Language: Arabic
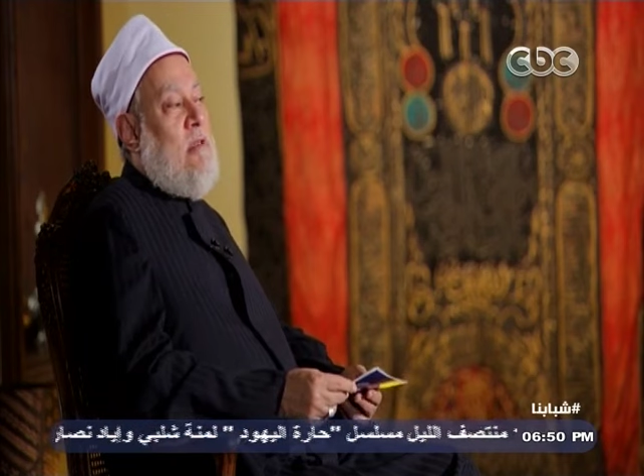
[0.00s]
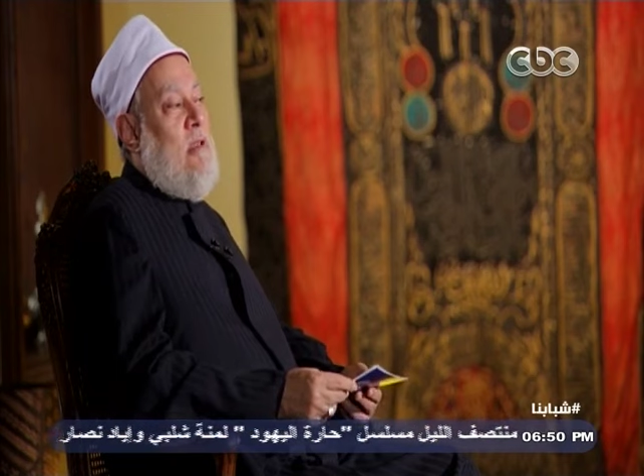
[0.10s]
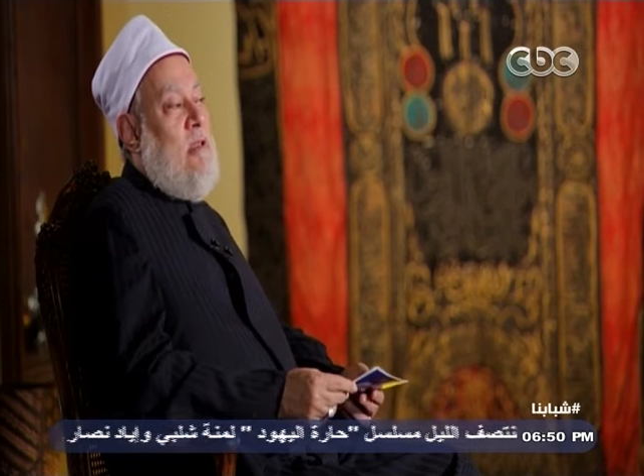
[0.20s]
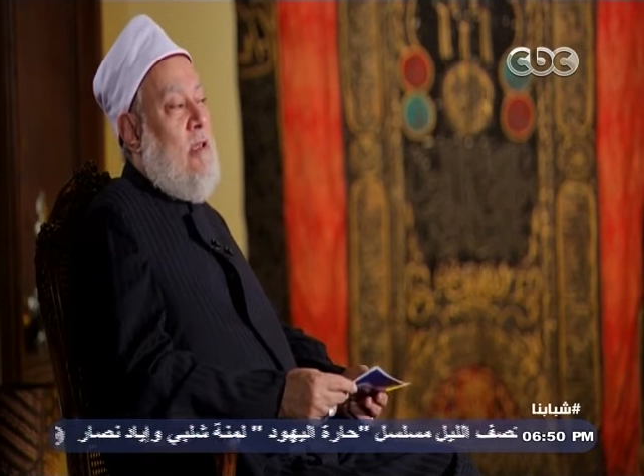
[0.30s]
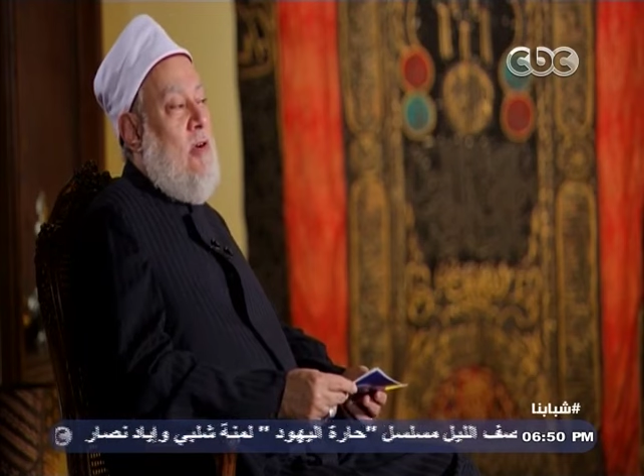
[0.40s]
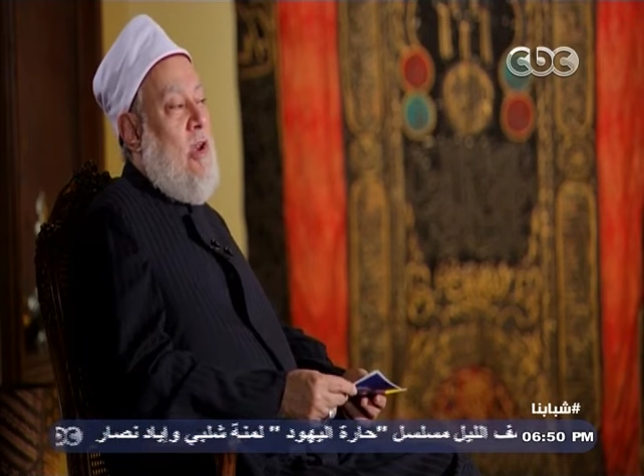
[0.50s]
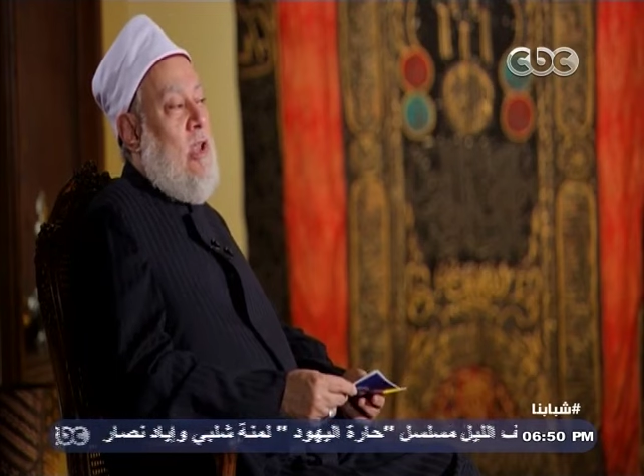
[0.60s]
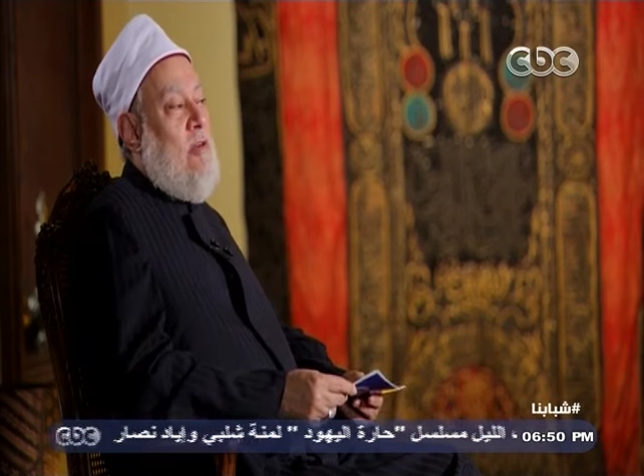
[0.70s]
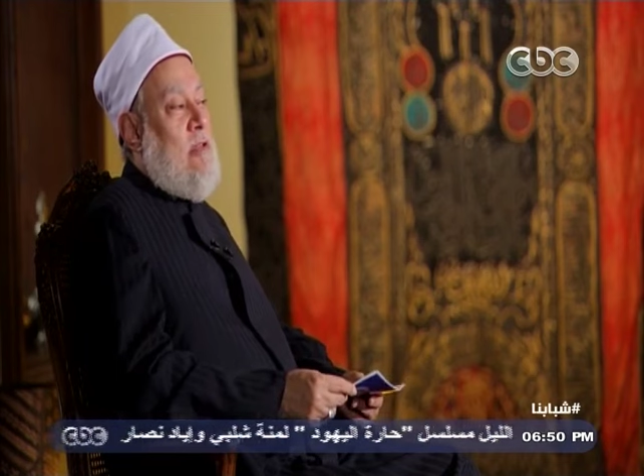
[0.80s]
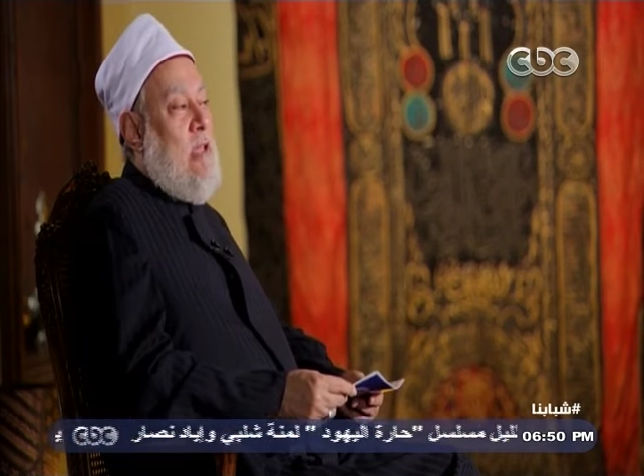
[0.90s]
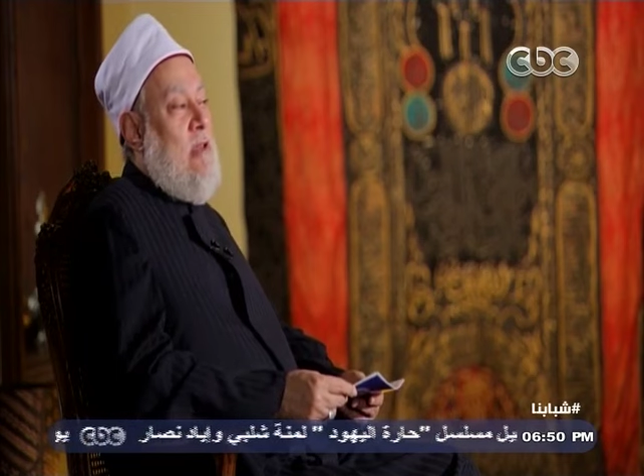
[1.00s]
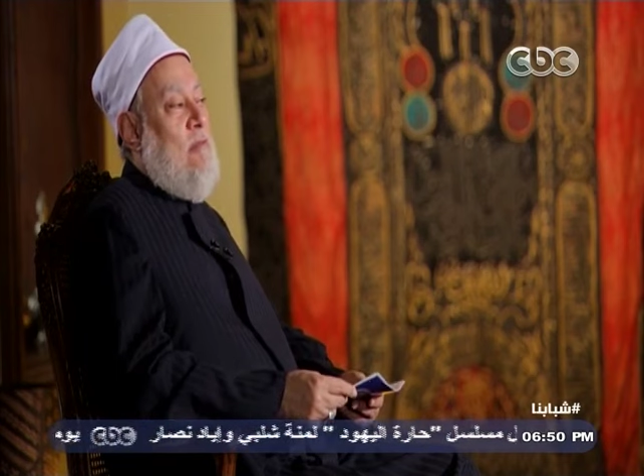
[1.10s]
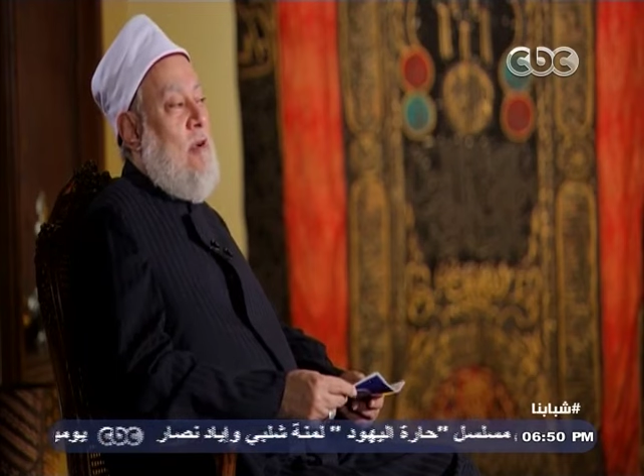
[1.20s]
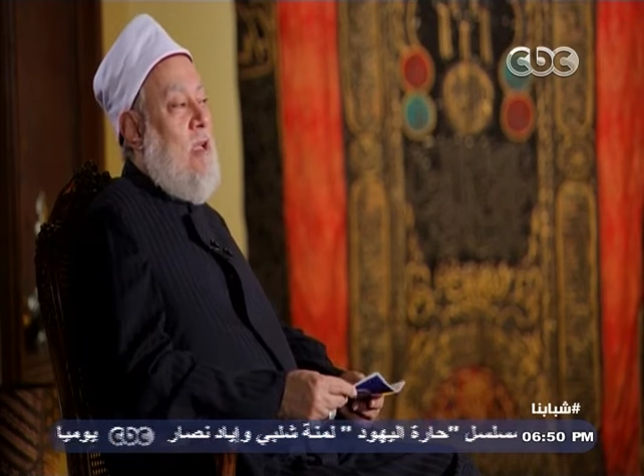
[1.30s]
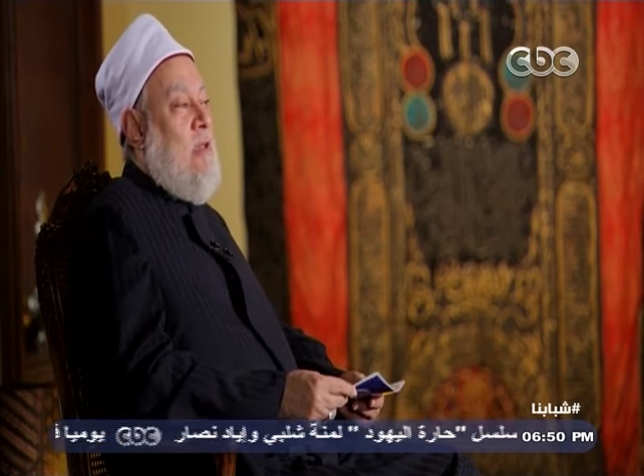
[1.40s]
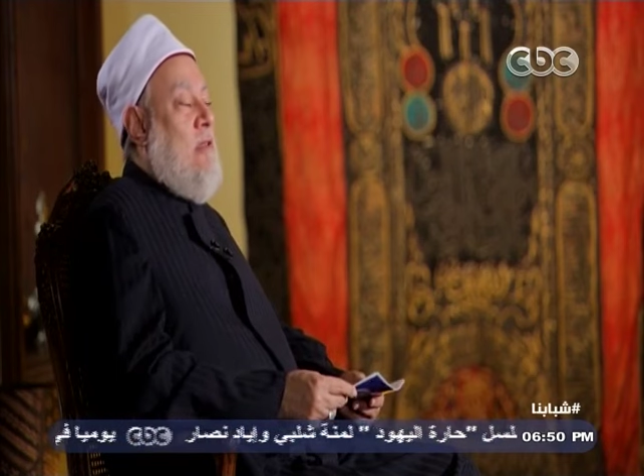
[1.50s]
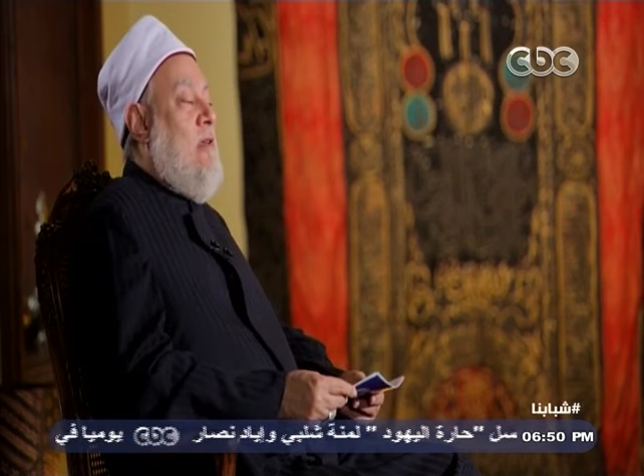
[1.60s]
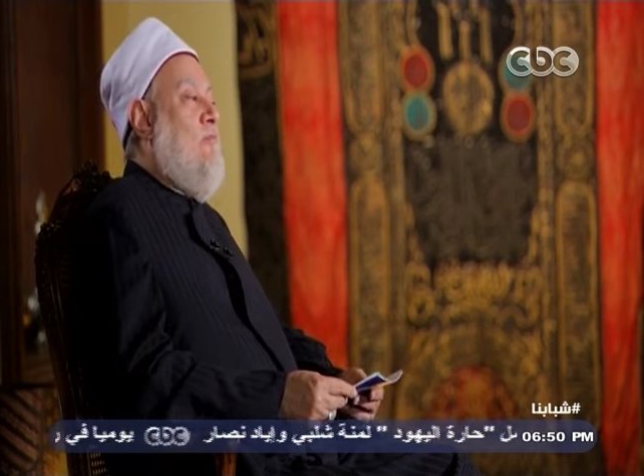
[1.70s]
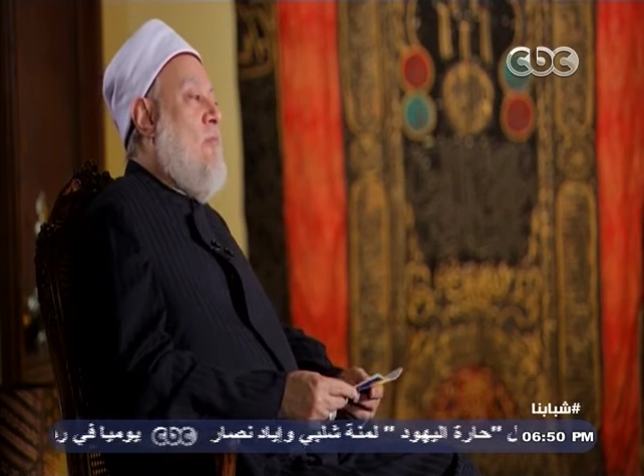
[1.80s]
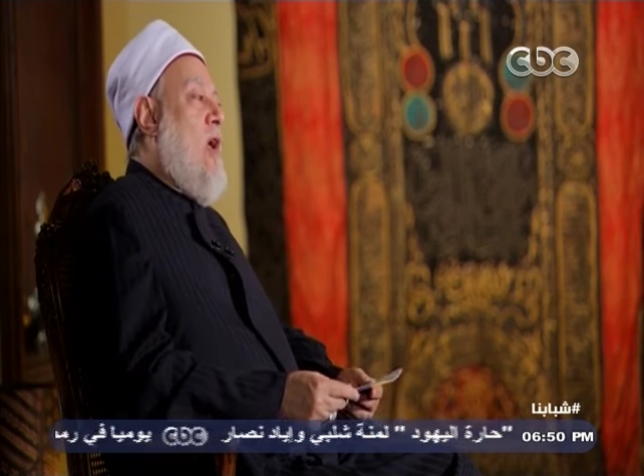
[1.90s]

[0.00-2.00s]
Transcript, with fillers: صلى الله عليه وسلم أيضا